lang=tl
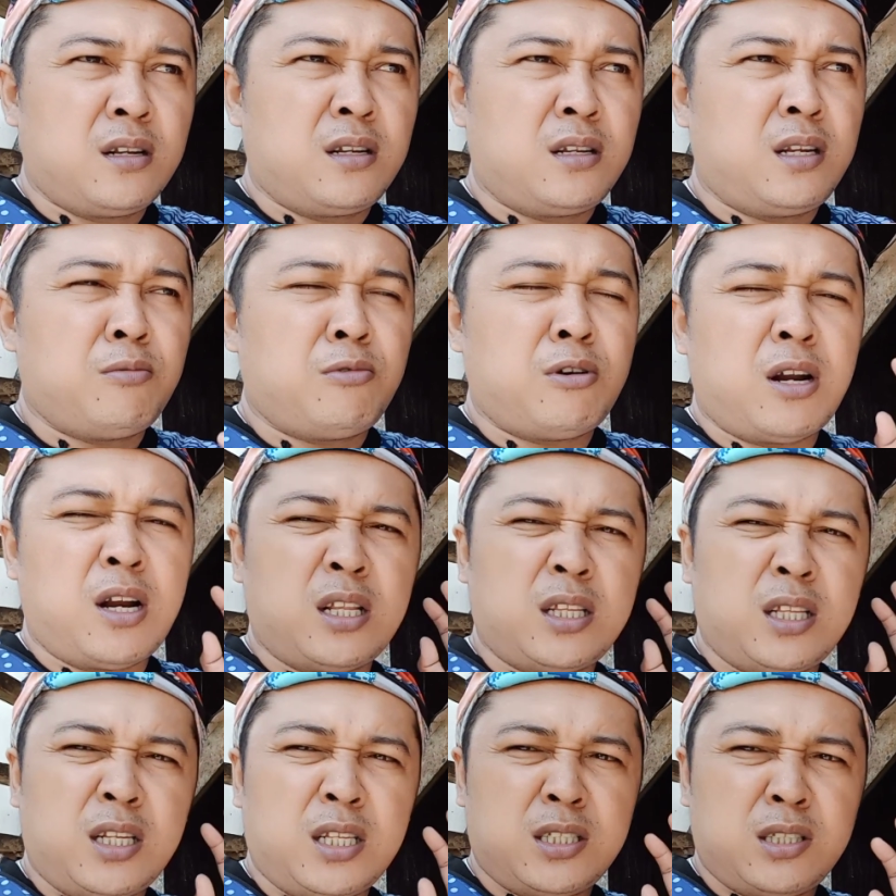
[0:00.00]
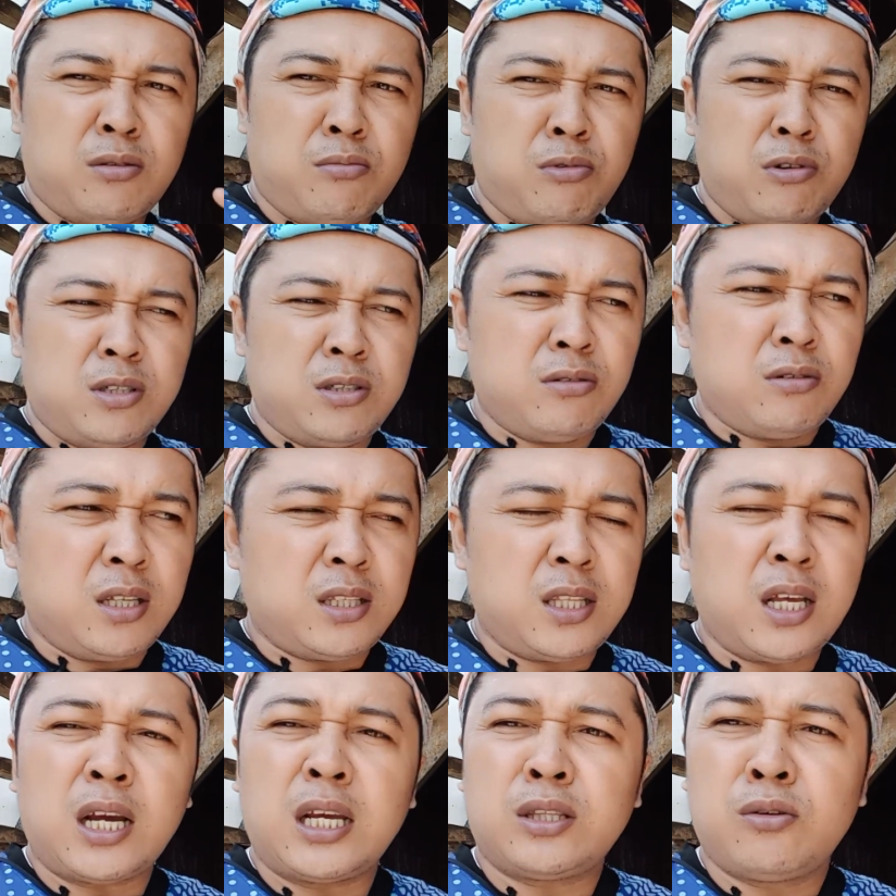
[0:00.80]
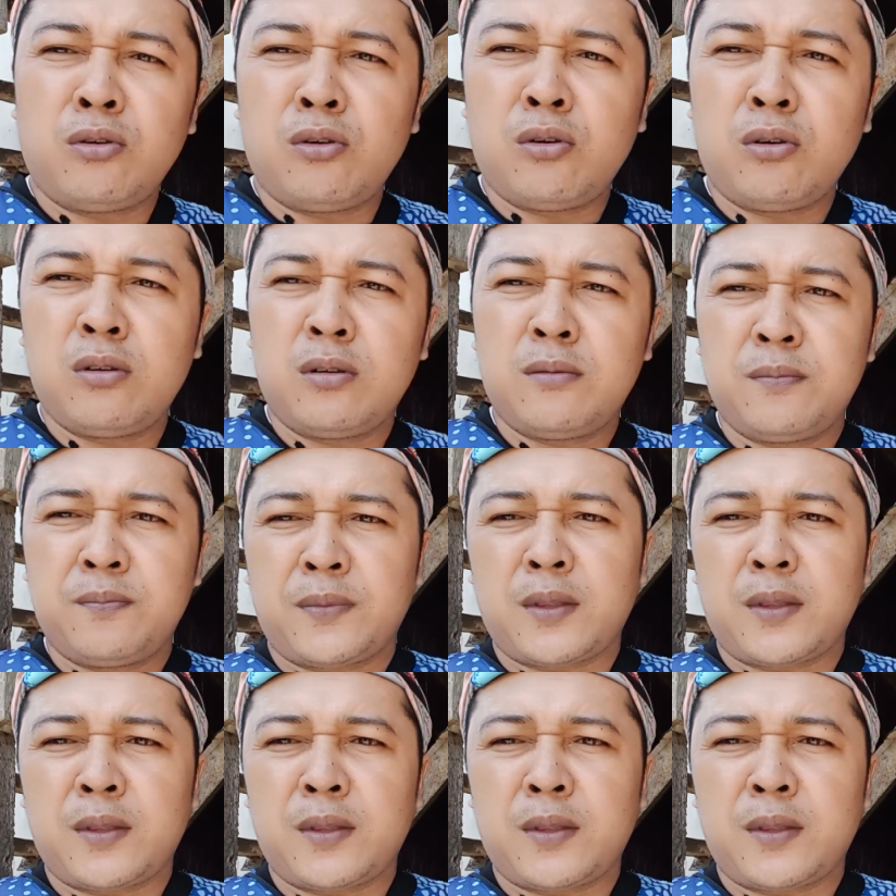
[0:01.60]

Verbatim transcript: Hindi muna natin distributors Donita kay tulog.